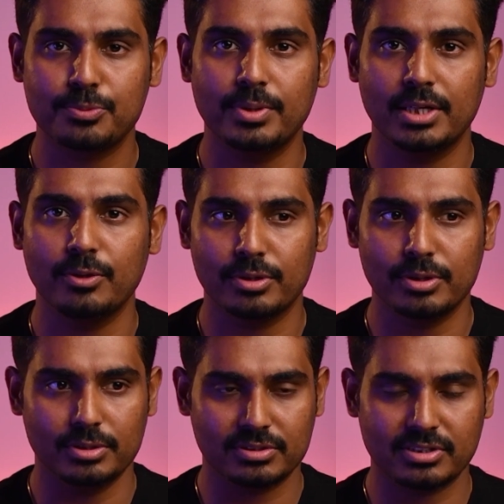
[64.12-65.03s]
பண்ணி ஒரு
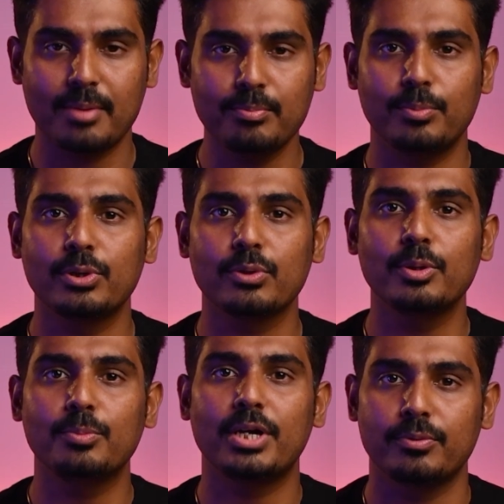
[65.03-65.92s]
ஷாம்பு போட்டு
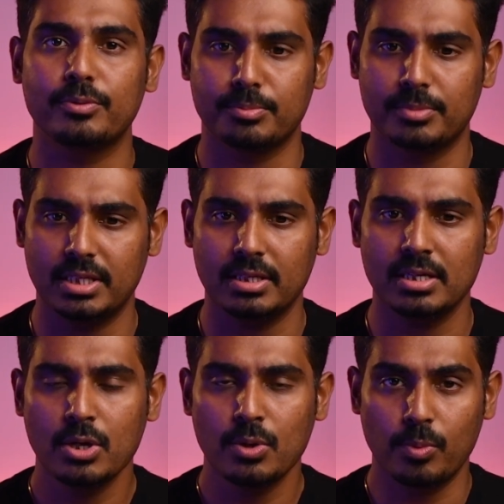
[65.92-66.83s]
குளிப்பாட்டி விட்டது மாதிரி
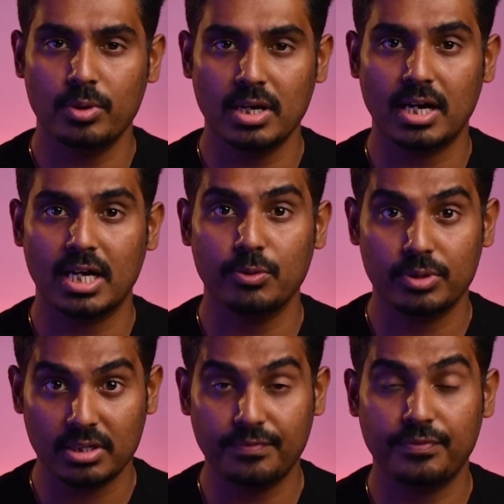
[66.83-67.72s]
உங்கள் கார்டை
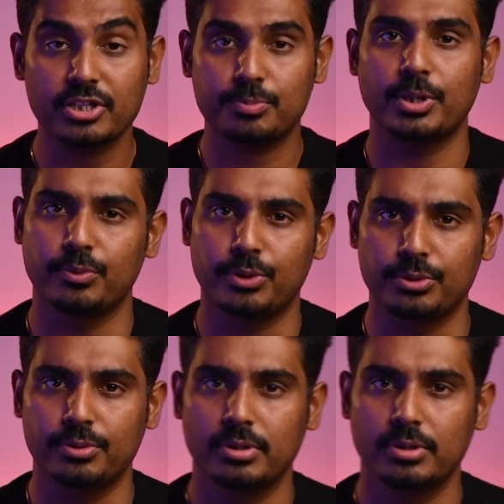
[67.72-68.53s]
ஒரு ரிஃப்ரெஷ் பண்ணி விட்டுரும்